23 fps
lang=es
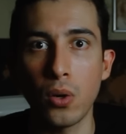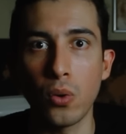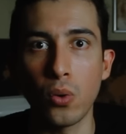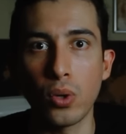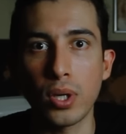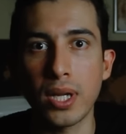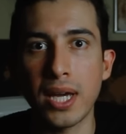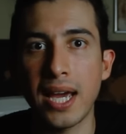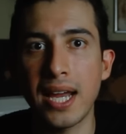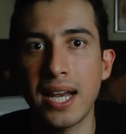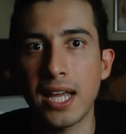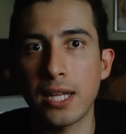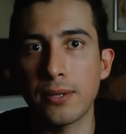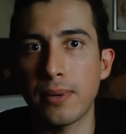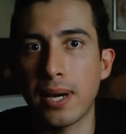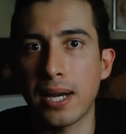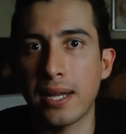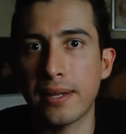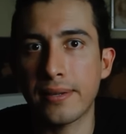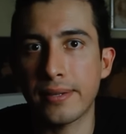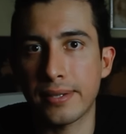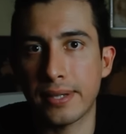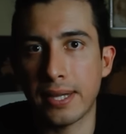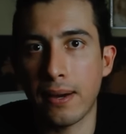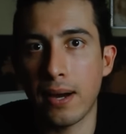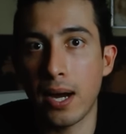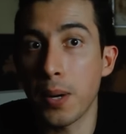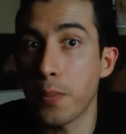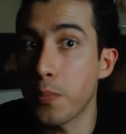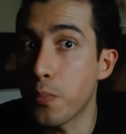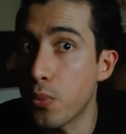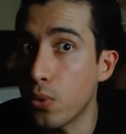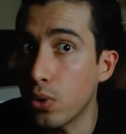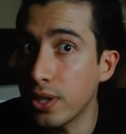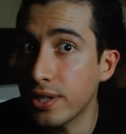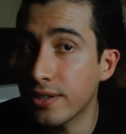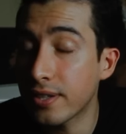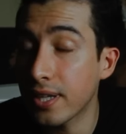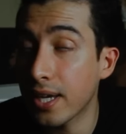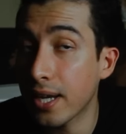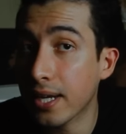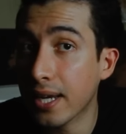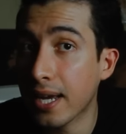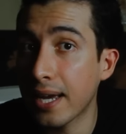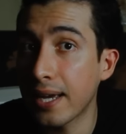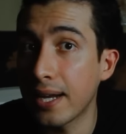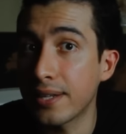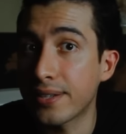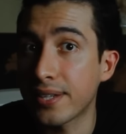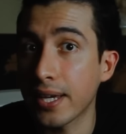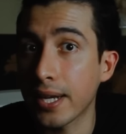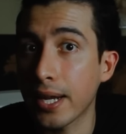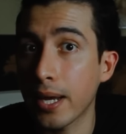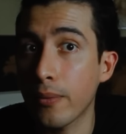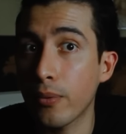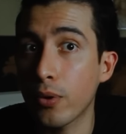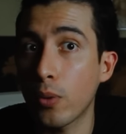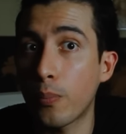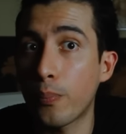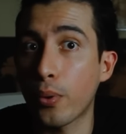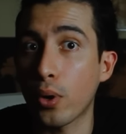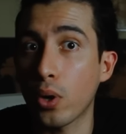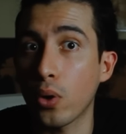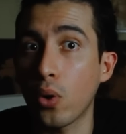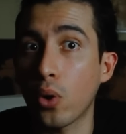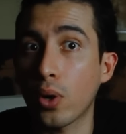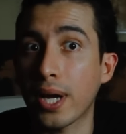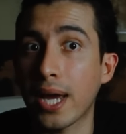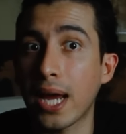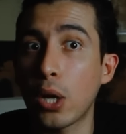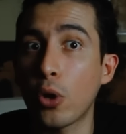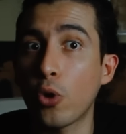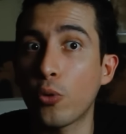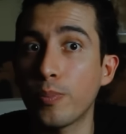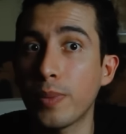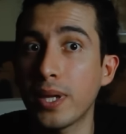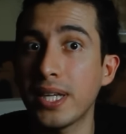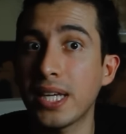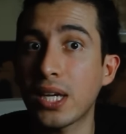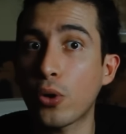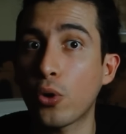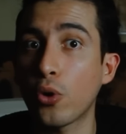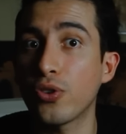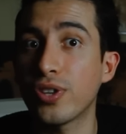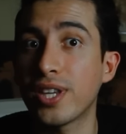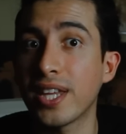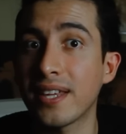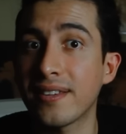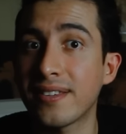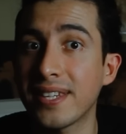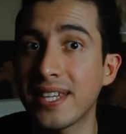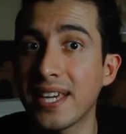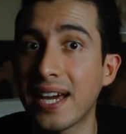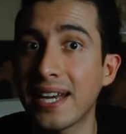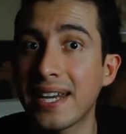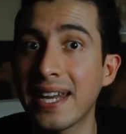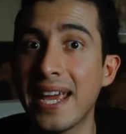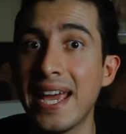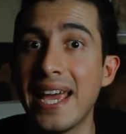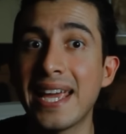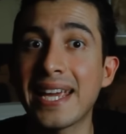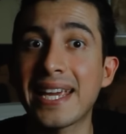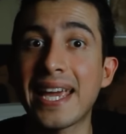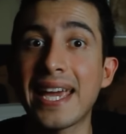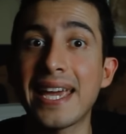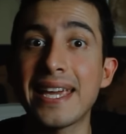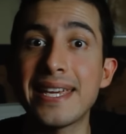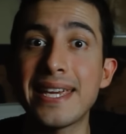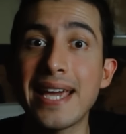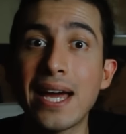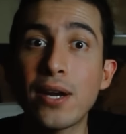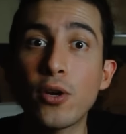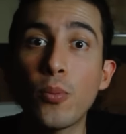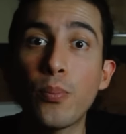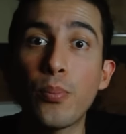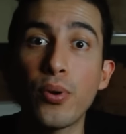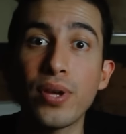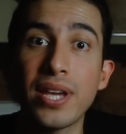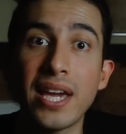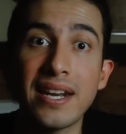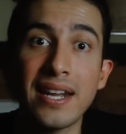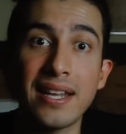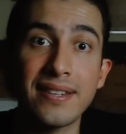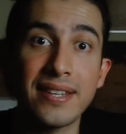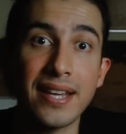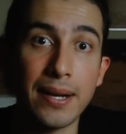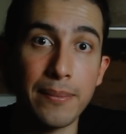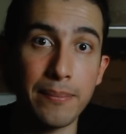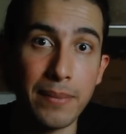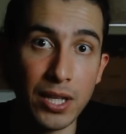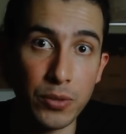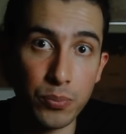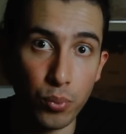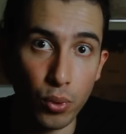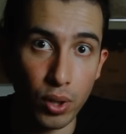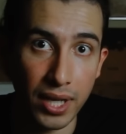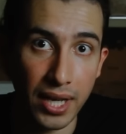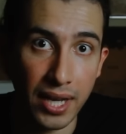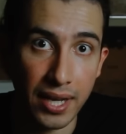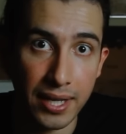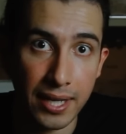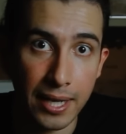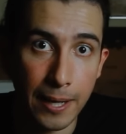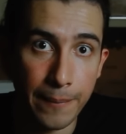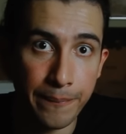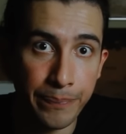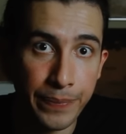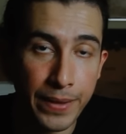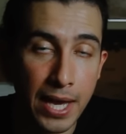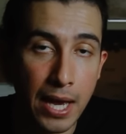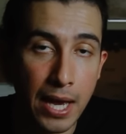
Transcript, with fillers: Una de las balas estaba muy cerca del cerebro por lo que los médicos decían que ya no podían hacer más por ella.